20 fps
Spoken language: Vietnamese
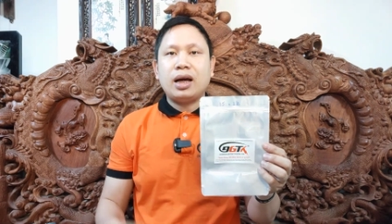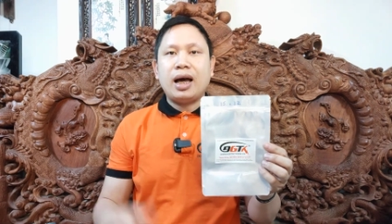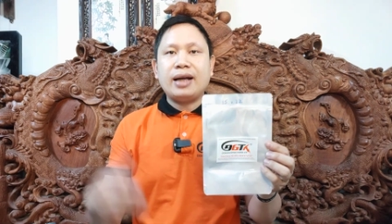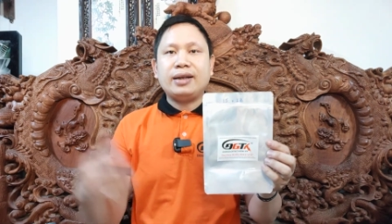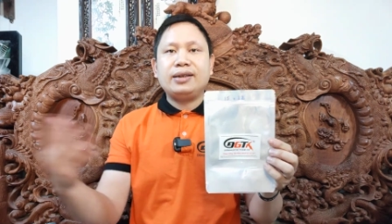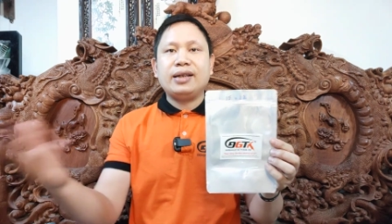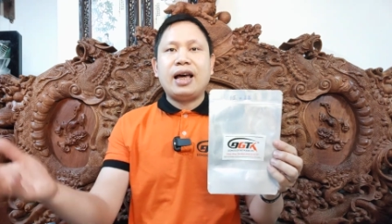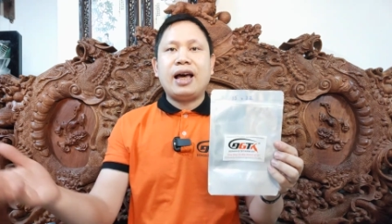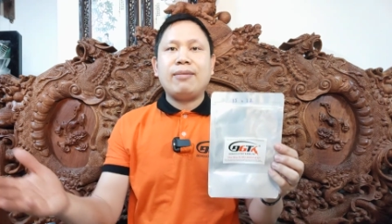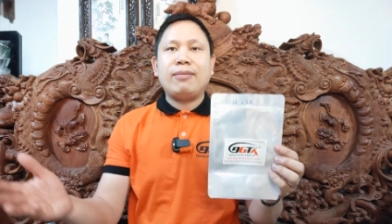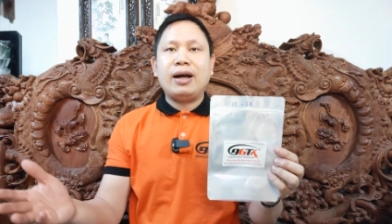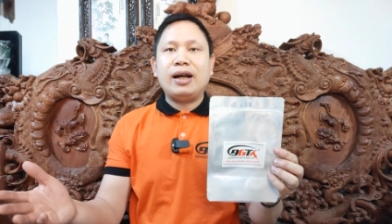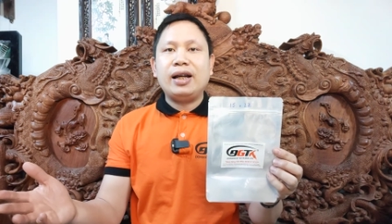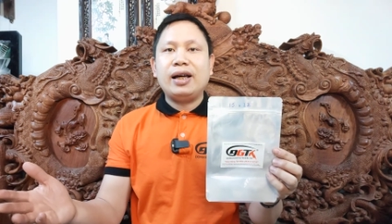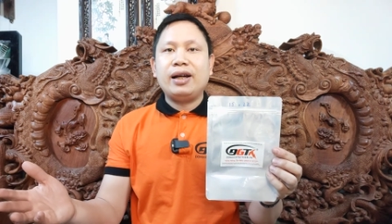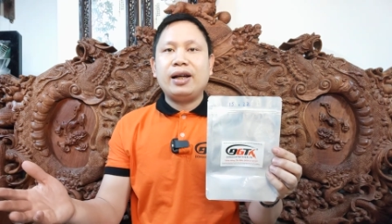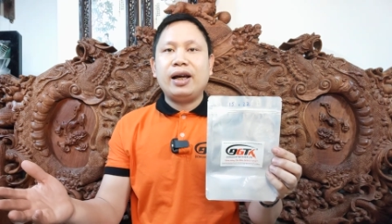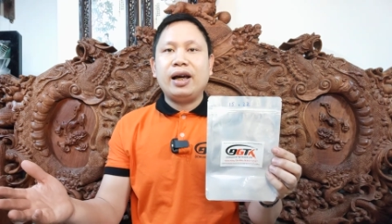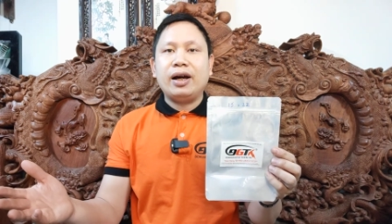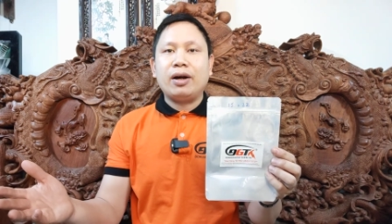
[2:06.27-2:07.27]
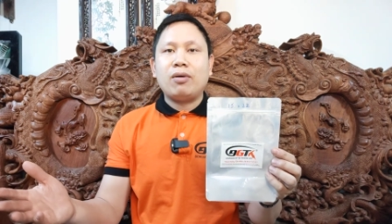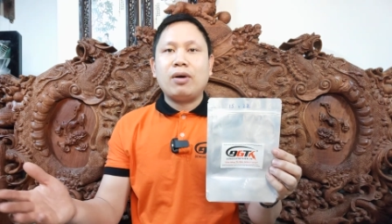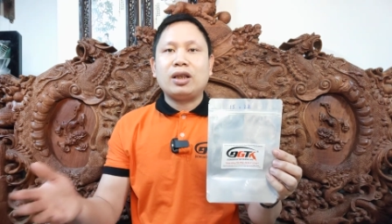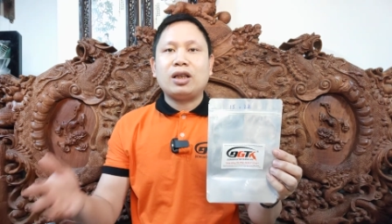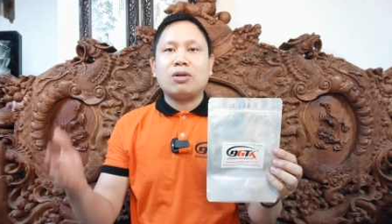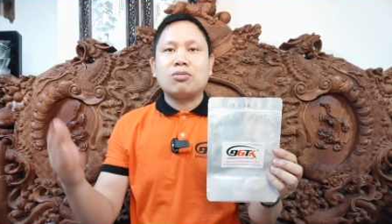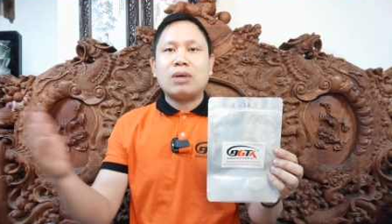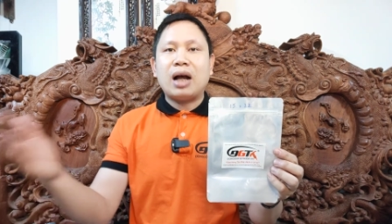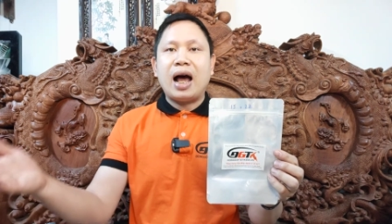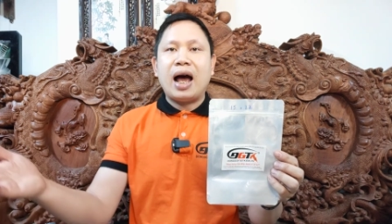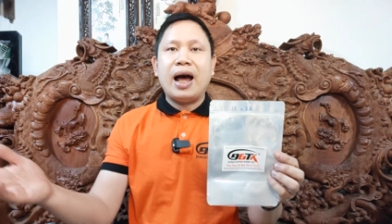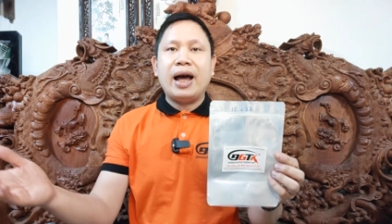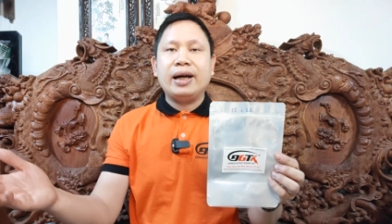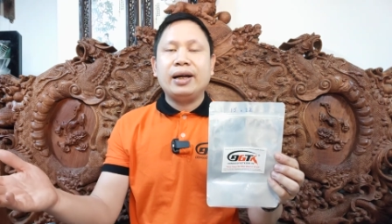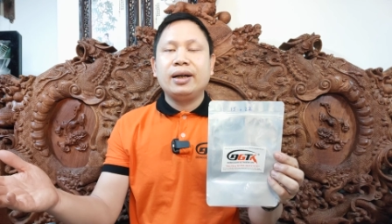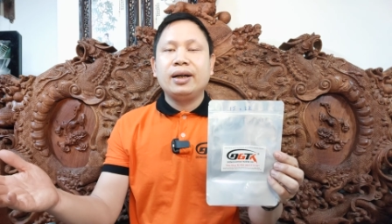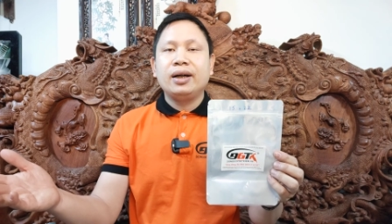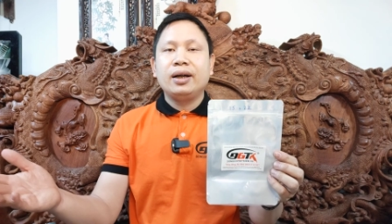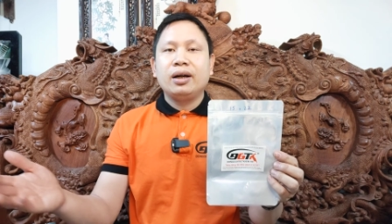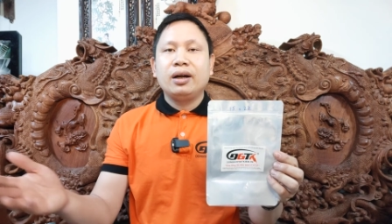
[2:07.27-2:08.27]
Anh chị em hãy liên hệ qua tổng
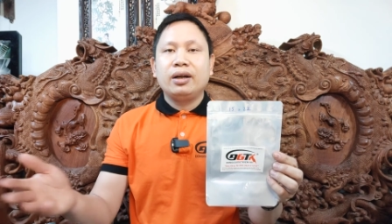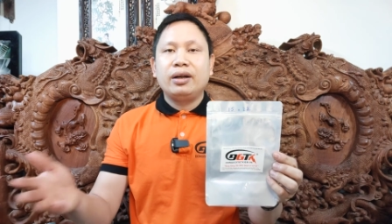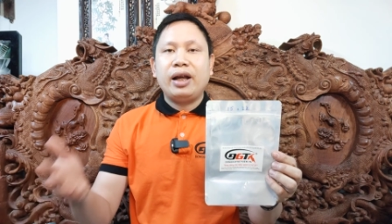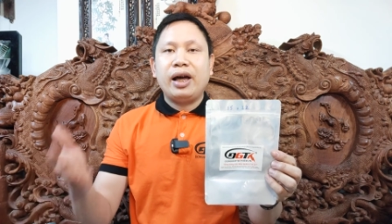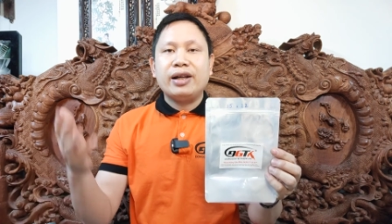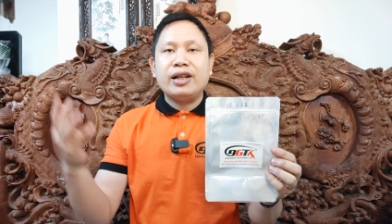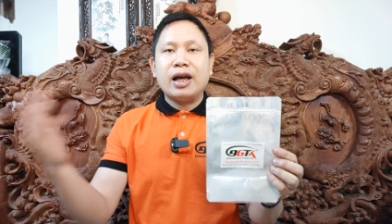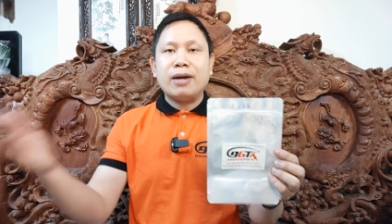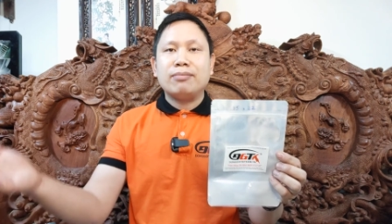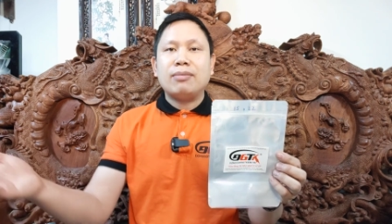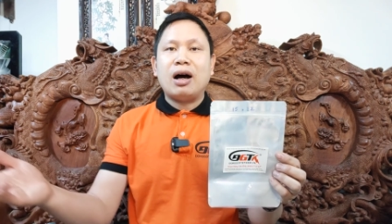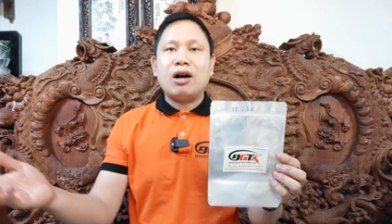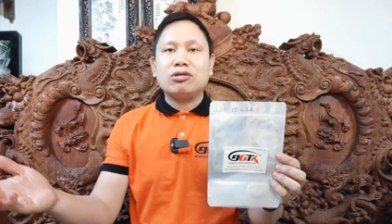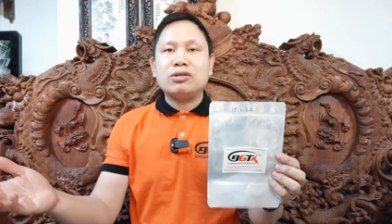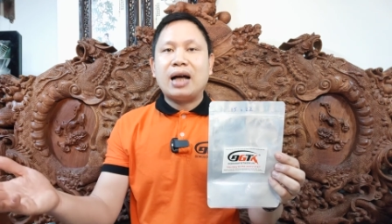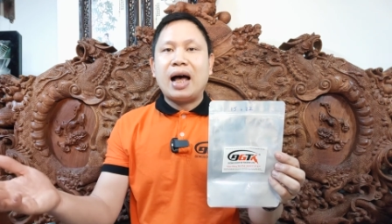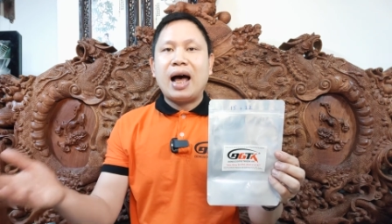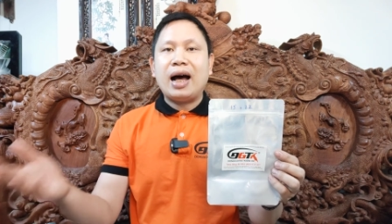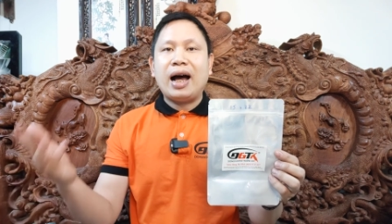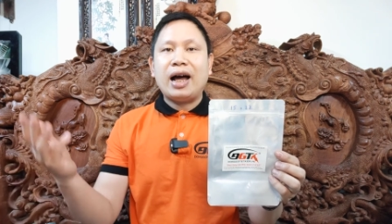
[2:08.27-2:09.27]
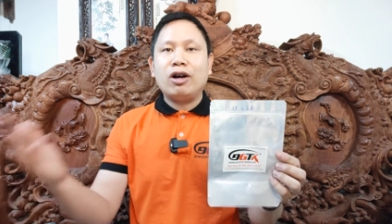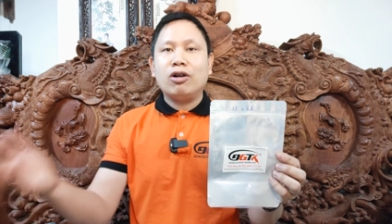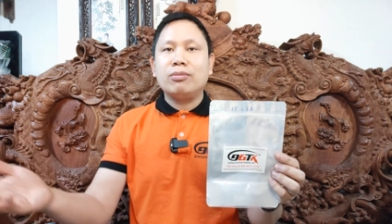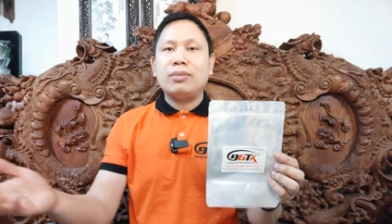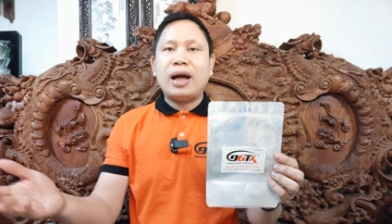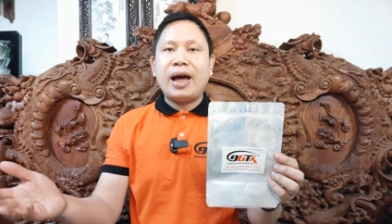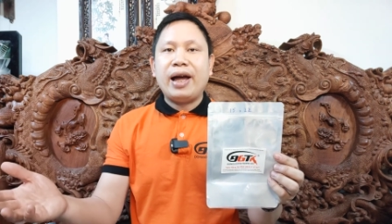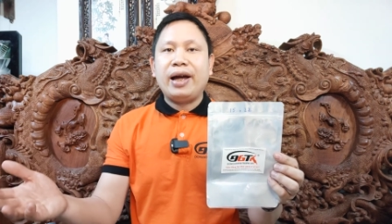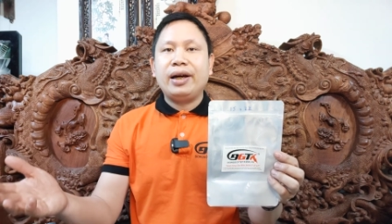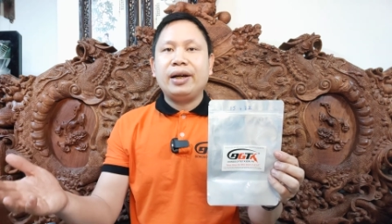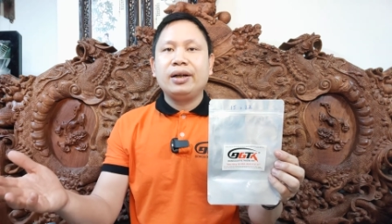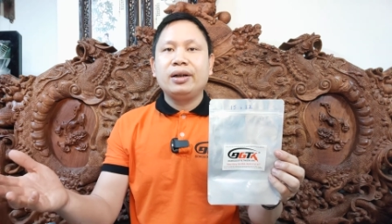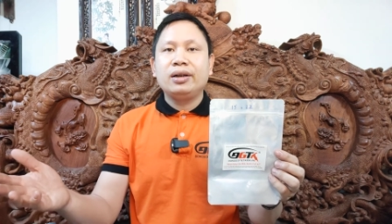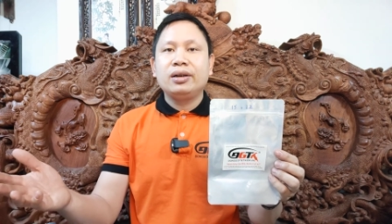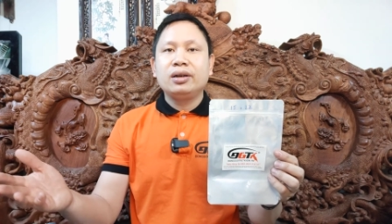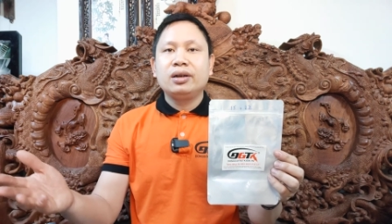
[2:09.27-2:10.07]
đài để nhận báo giá ngày hôm nay.